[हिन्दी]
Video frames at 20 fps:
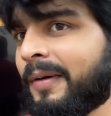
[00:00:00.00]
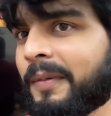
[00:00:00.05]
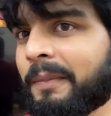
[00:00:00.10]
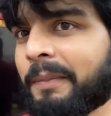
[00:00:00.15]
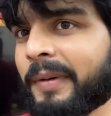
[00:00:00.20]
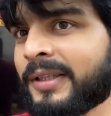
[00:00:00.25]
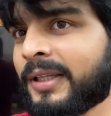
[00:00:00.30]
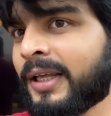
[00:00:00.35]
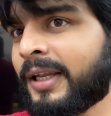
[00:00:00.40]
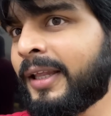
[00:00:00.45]

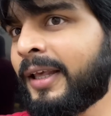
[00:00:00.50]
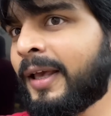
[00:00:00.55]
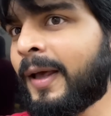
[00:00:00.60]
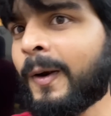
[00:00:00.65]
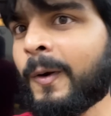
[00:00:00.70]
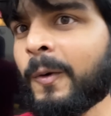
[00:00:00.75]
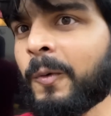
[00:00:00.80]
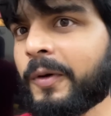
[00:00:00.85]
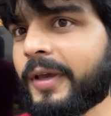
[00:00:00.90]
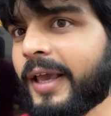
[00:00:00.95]
पता नहीं यार
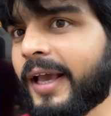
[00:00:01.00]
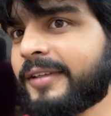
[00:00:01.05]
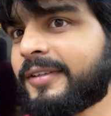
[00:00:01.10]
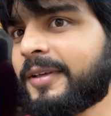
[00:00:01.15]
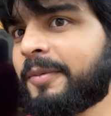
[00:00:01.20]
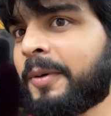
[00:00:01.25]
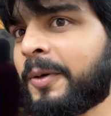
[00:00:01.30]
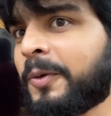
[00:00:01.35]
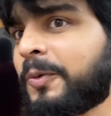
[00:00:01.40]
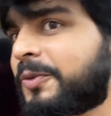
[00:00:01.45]
लोग कैसे
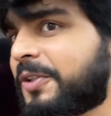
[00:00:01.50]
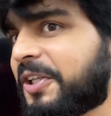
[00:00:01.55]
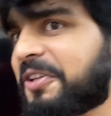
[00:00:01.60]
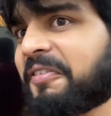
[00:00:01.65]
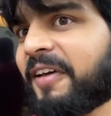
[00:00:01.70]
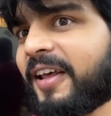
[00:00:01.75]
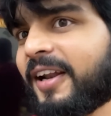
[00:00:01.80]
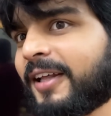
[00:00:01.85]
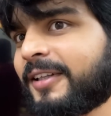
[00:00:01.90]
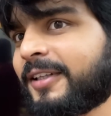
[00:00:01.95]
मनुष्य
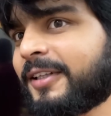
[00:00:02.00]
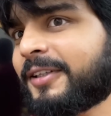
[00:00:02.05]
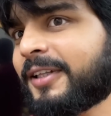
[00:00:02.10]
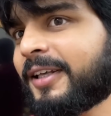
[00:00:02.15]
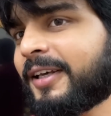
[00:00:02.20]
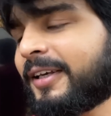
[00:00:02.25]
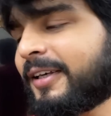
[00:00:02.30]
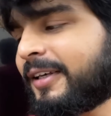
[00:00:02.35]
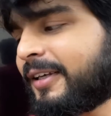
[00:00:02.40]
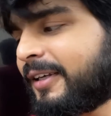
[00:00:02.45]
फैला देते हैं